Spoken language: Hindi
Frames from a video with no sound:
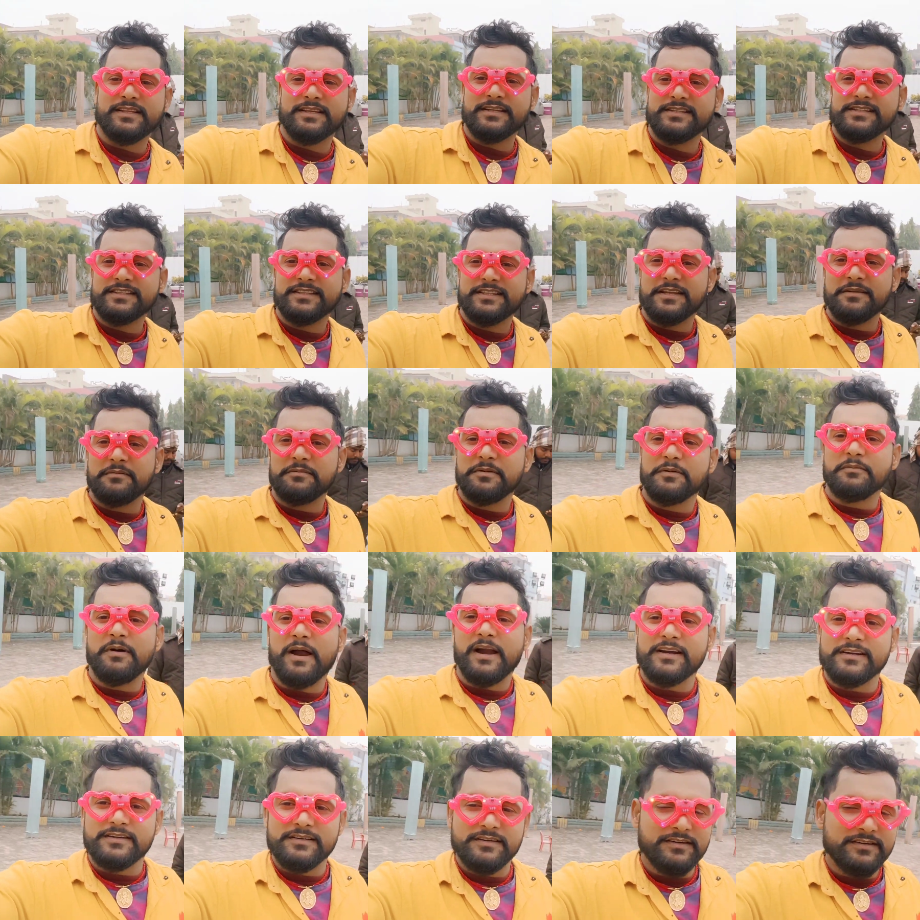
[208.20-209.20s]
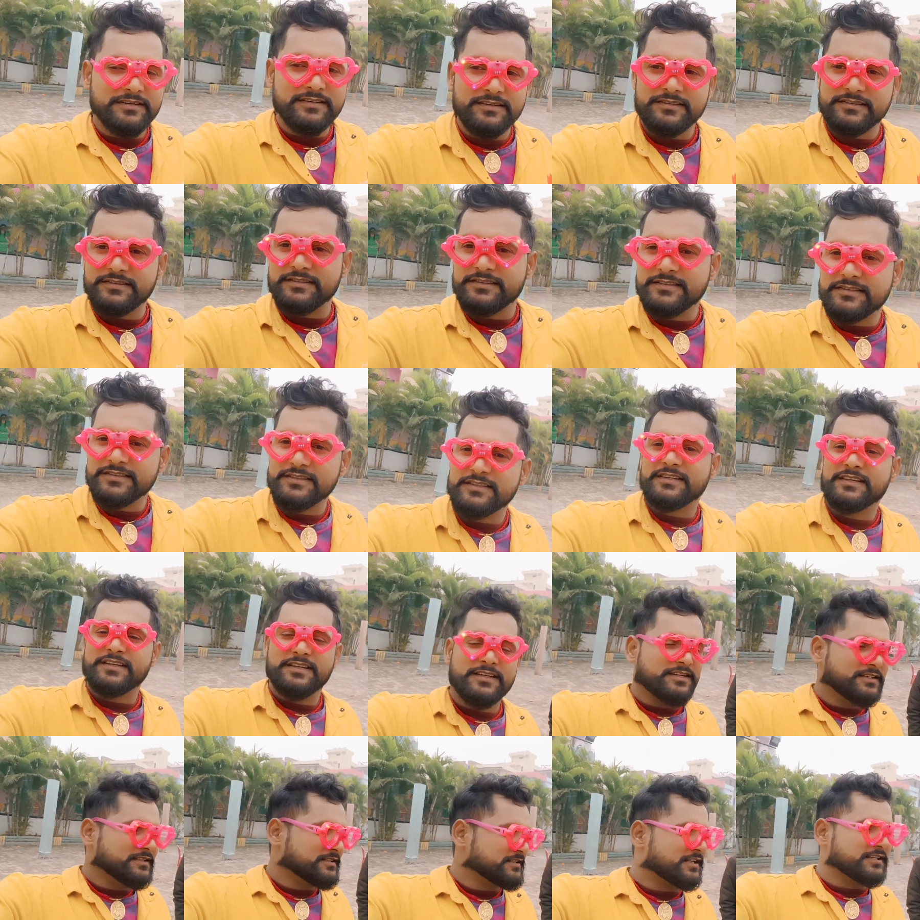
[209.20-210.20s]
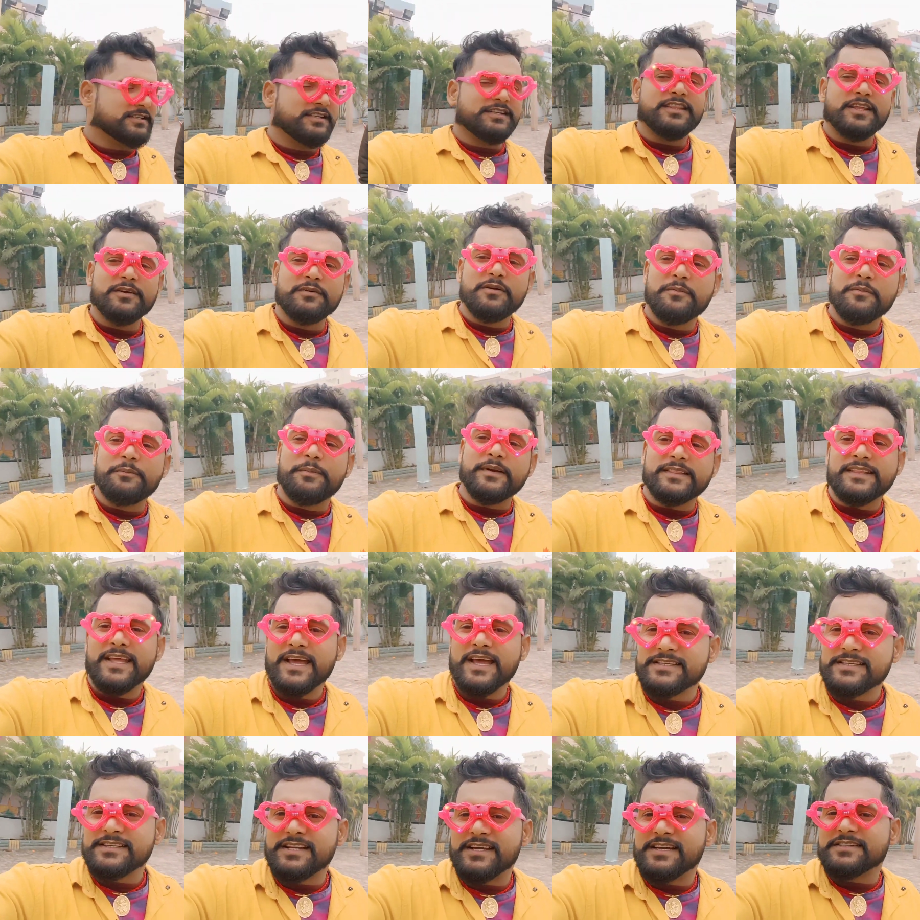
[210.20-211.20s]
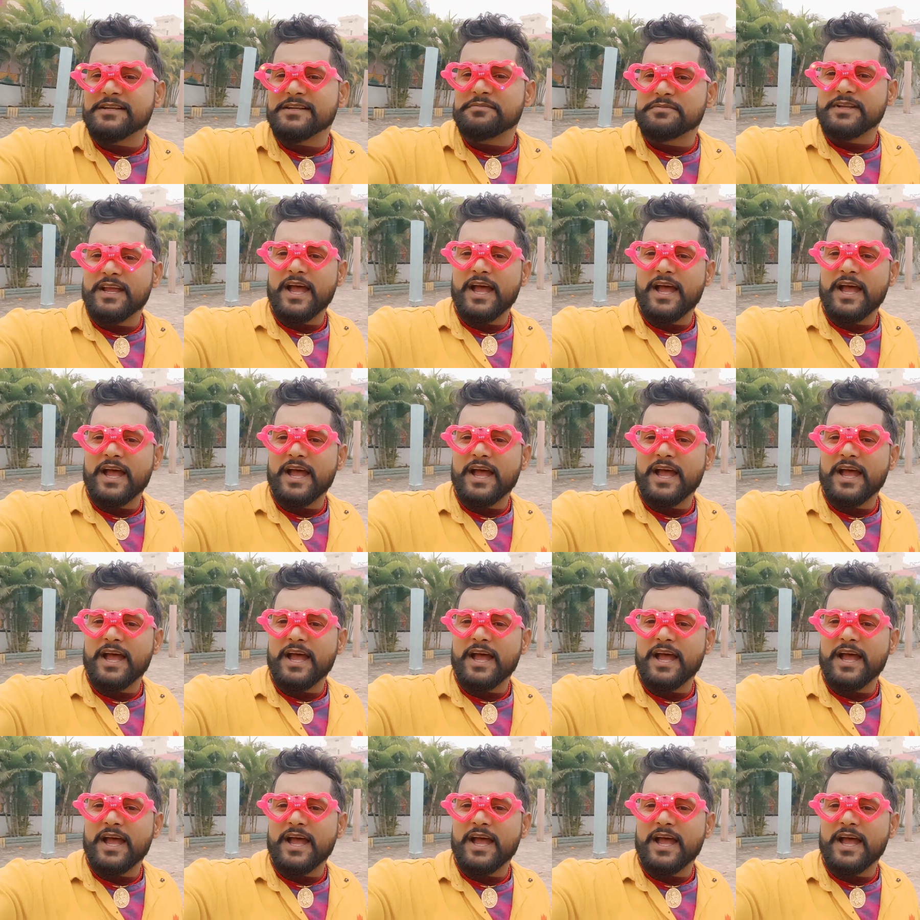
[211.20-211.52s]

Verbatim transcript: के जितने भी वार्ड से जीते हुए प्रत्याशी है सबसे